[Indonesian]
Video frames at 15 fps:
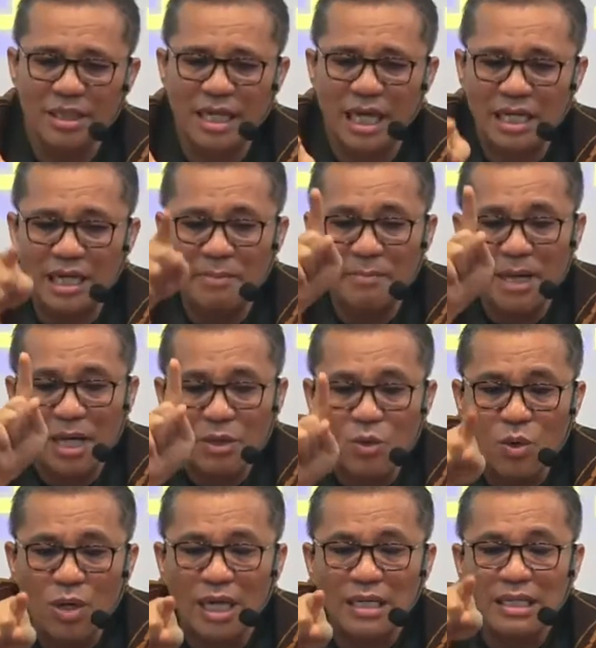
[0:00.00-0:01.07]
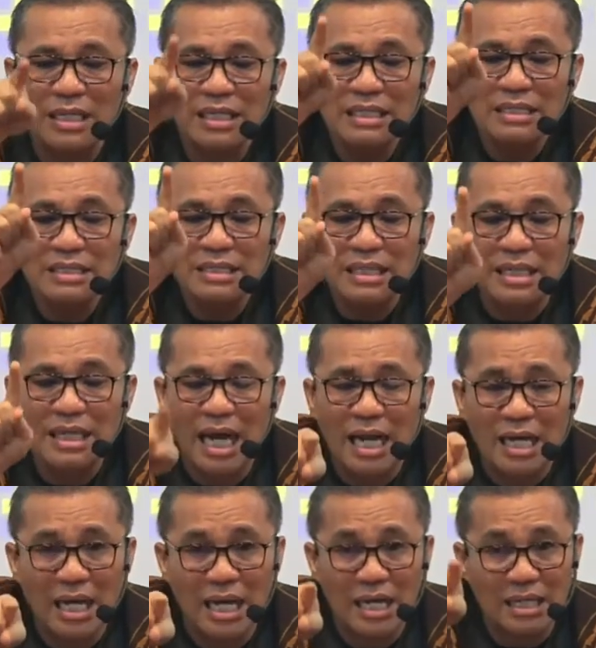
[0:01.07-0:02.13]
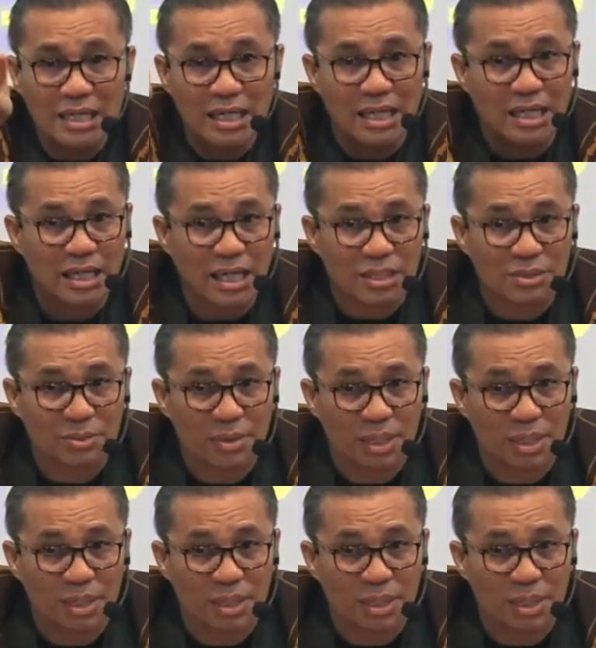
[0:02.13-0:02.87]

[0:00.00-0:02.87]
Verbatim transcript: Karena melakukan segala kehendak.